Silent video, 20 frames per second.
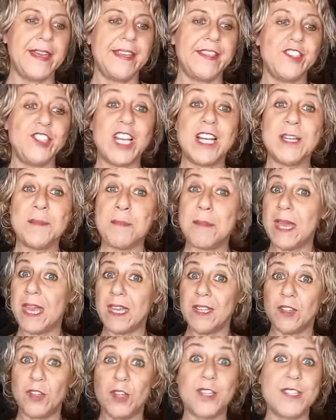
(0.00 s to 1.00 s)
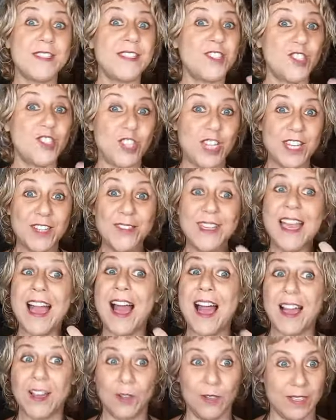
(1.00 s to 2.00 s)
de alimento, oxigênio e
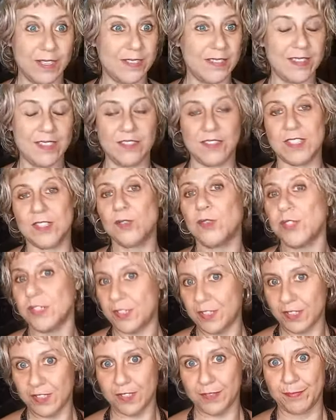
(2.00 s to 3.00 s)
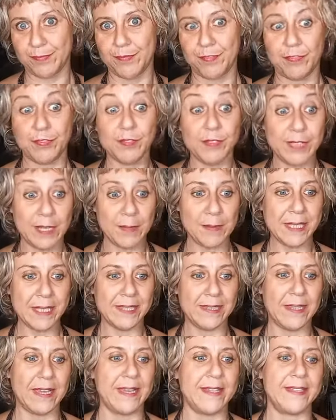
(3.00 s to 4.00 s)
água, que são as coisas
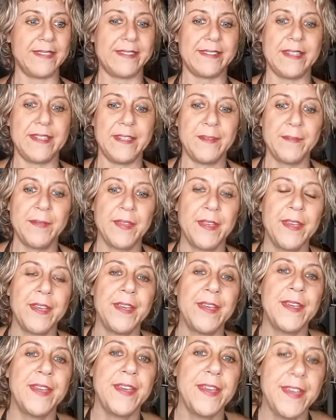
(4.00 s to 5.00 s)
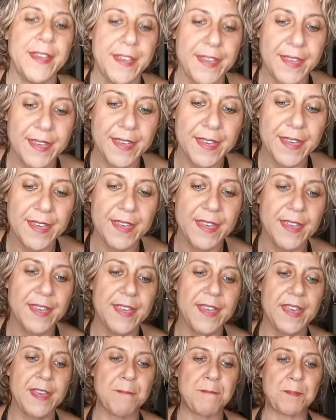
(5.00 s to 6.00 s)
fundamentais, né?
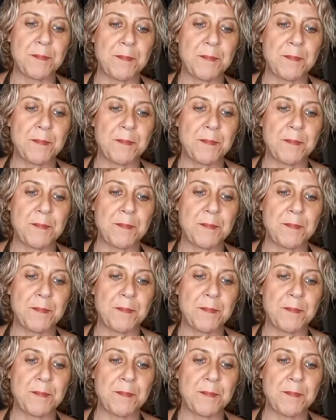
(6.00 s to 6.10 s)
E,